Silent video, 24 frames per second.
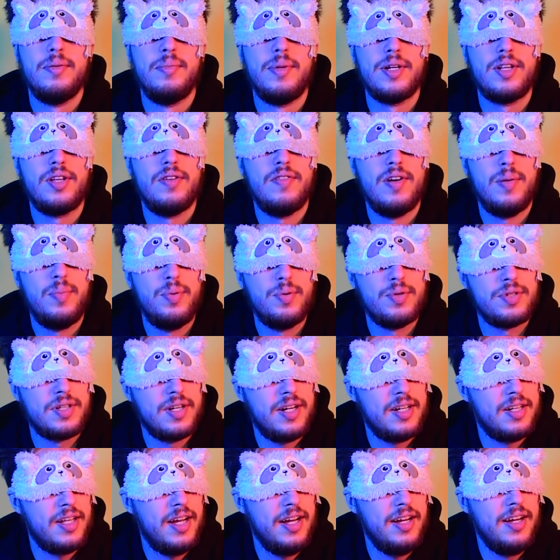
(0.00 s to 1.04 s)
Notowa puszka,
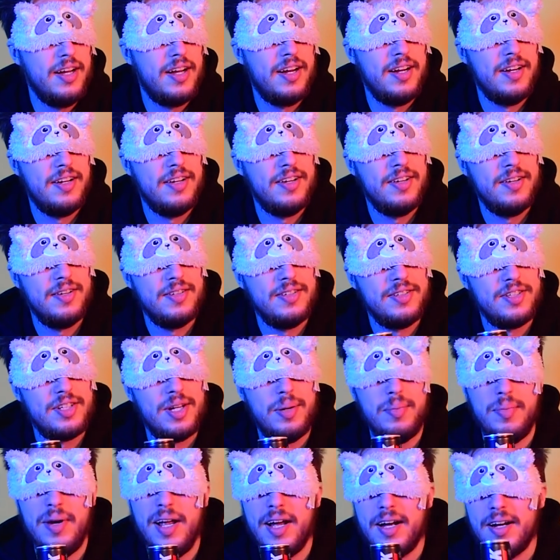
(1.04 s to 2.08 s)
Tiger
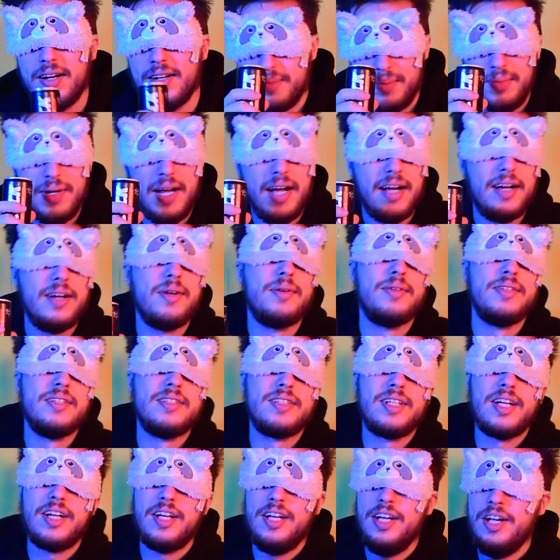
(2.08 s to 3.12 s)
black, black. To
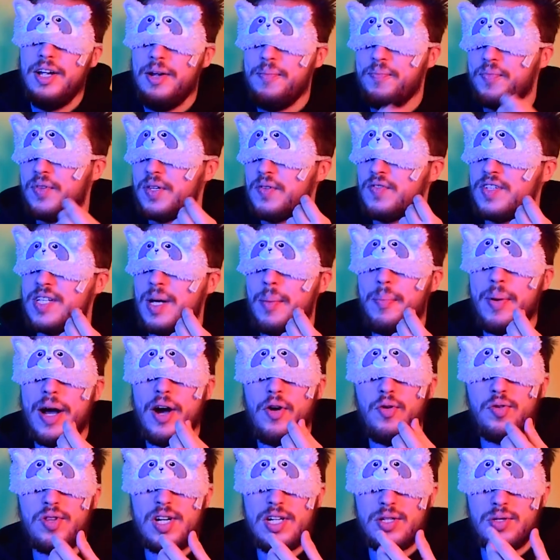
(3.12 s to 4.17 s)
jest taki, w
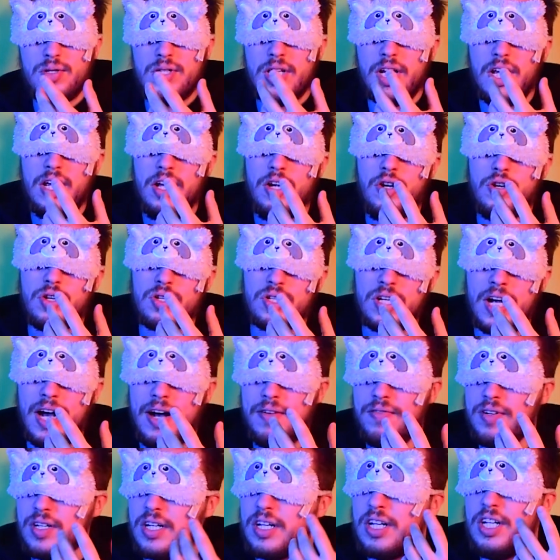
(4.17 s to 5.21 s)
zapachu od razu jest taki
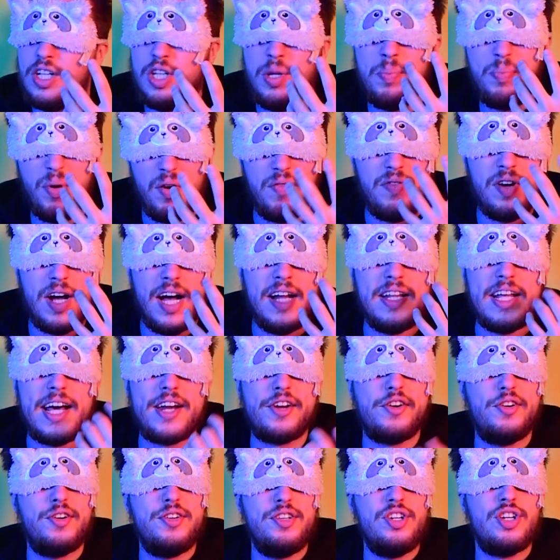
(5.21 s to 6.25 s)
gorzkawy, taki typowy
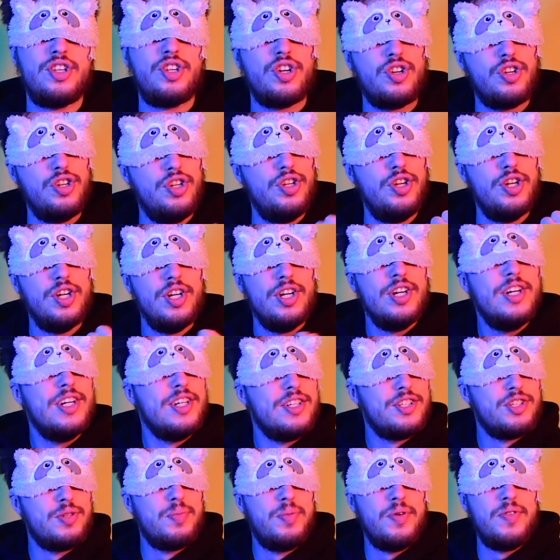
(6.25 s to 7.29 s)
energo, nie taki,
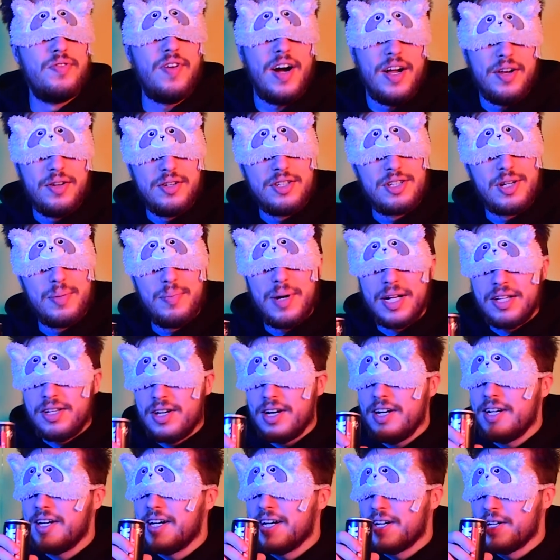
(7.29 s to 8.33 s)
żeby walnąć sobie
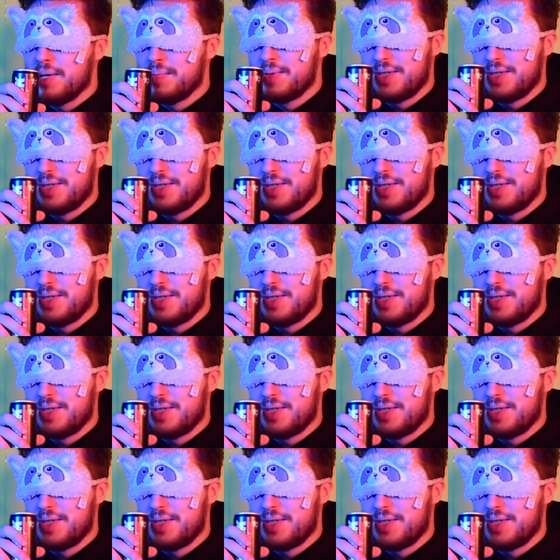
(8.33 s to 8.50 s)
bateryjkę do